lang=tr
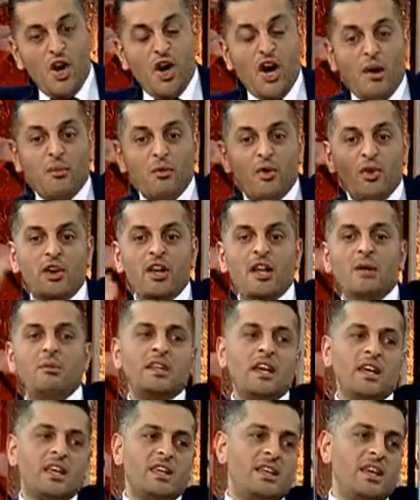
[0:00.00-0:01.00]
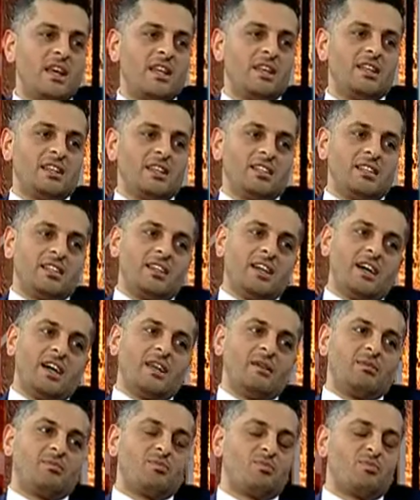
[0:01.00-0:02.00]
Ama öyle bir denk geldik ki
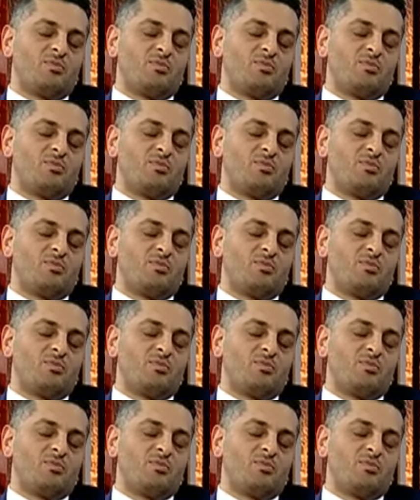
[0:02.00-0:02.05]
yani